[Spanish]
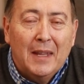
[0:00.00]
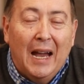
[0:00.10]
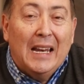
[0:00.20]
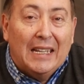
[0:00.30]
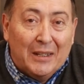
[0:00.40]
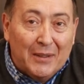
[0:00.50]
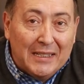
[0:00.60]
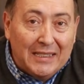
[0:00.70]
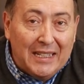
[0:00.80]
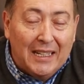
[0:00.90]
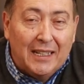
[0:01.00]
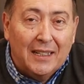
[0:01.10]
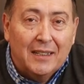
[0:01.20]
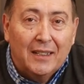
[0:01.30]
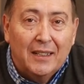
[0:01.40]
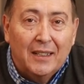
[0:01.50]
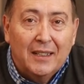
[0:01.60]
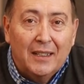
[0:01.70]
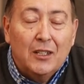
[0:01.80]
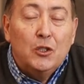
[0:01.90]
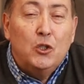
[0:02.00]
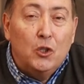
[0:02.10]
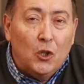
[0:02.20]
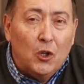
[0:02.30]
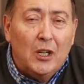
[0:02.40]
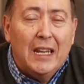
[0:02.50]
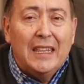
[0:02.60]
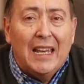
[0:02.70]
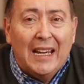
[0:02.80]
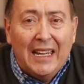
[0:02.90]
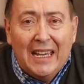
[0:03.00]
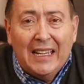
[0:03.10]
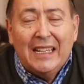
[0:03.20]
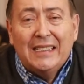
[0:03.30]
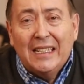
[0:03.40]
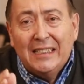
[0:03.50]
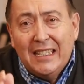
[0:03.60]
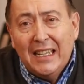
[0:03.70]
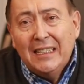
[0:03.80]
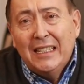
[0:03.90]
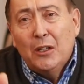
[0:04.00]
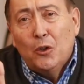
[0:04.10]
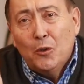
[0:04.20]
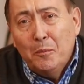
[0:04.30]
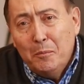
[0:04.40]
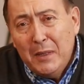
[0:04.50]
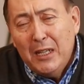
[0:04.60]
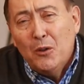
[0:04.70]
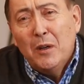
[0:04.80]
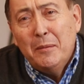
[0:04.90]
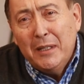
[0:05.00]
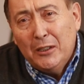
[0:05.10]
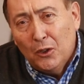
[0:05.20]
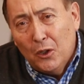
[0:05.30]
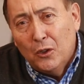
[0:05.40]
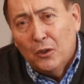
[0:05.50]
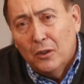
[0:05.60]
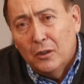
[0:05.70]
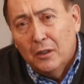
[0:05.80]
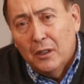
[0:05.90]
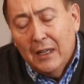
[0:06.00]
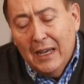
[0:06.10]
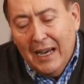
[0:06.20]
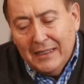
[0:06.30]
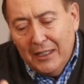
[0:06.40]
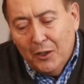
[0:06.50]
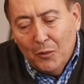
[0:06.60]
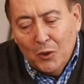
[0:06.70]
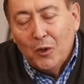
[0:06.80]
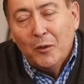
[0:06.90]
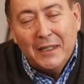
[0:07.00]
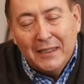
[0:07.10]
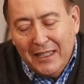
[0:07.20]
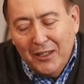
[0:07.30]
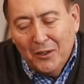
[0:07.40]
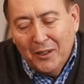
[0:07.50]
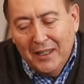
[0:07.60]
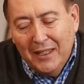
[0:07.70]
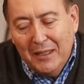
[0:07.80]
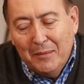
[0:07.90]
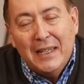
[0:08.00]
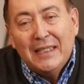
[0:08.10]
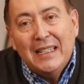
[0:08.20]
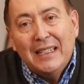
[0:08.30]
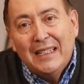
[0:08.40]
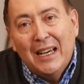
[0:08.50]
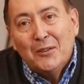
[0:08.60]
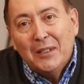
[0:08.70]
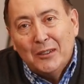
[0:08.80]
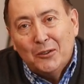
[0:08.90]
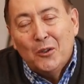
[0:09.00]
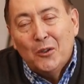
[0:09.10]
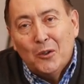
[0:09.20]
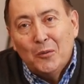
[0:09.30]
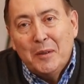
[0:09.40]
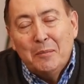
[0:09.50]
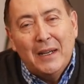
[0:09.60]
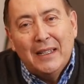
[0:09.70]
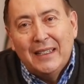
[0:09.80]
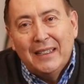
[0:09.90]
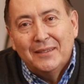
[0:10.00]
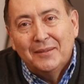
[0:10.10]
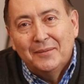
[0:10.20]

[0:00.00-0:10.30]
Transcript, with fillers: al que venciere, yo le daré que se siente conmigo en mi trono así como yo he vencido y me he sentado en el trono con mi Padre.